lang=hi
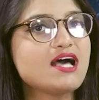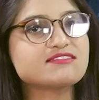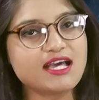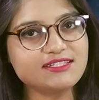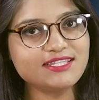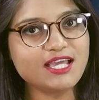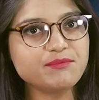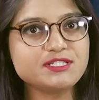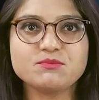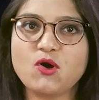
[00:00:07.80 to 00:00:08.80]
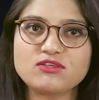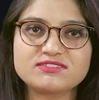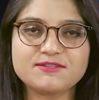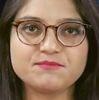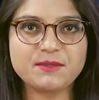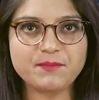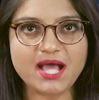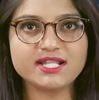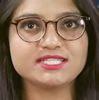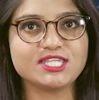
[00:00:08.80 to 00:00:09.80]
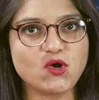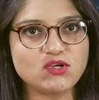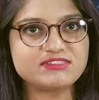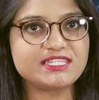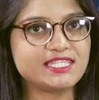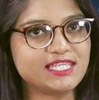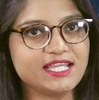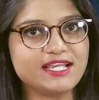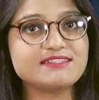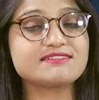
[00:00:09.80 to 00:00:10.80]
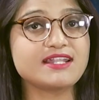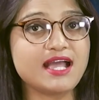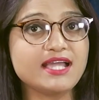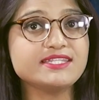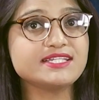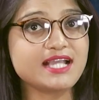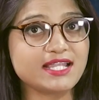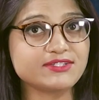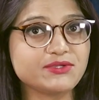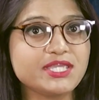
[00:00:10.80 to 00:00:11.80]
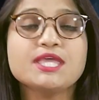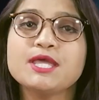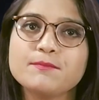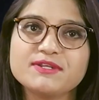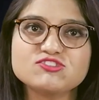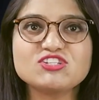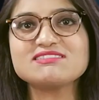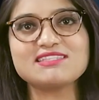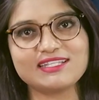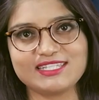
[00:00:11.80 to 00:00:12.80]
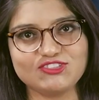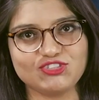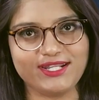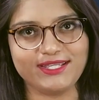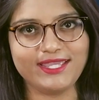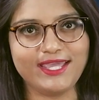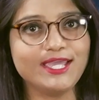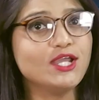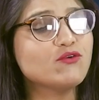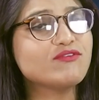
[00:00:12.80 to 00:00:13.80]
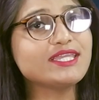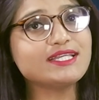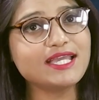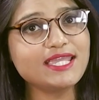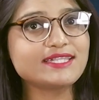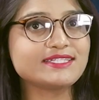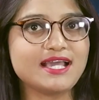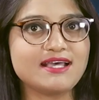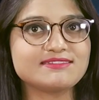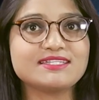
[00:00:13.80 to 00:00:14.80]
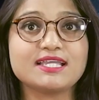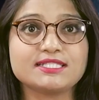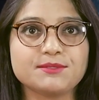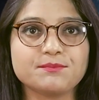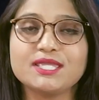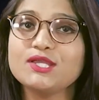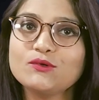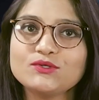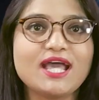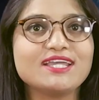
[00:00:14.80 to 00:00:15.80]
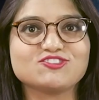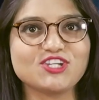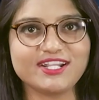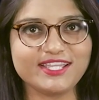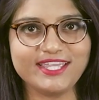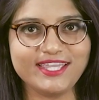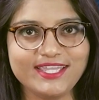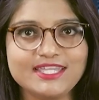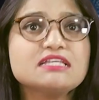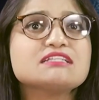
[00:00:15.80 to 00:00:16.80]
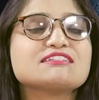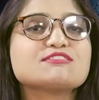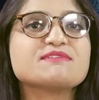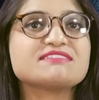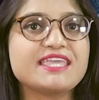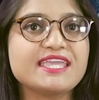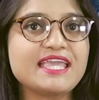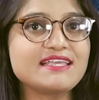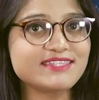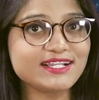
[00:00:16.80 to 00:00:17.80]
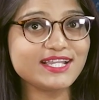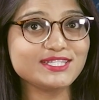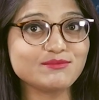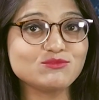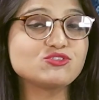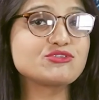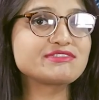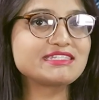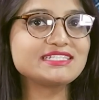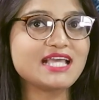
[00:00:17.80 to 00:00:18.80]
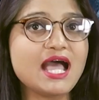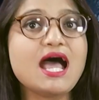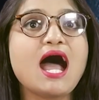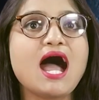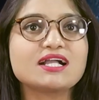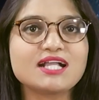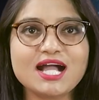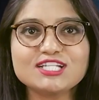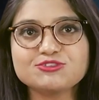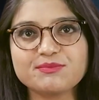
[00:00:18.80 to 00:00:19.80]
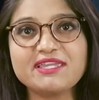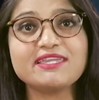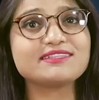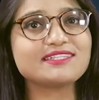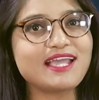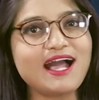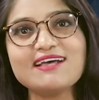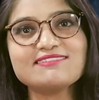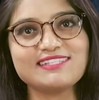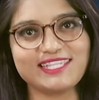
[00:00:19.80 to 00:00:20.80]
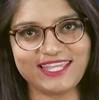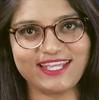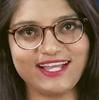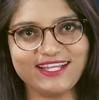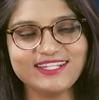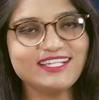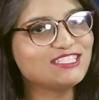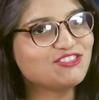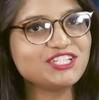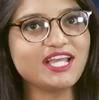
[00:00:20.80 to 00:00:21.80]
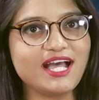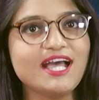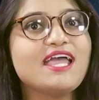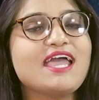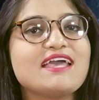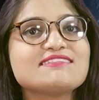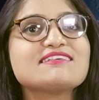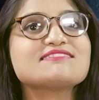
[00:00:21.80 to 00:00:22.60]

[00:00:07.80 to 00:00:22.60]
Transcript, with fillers: आज़ादी के अमृत महोत्सव में भारत की ओर से किए गए सराहनीय कार्यों की प्रशंसा की जा रही है वहीं कई ऐतिहासिक कदम भी उठाए जा रहे हैं जिसमें से एक ऐसा कदम जो सीधा आकाश में इतिहास लिखेगा जी हाँ एस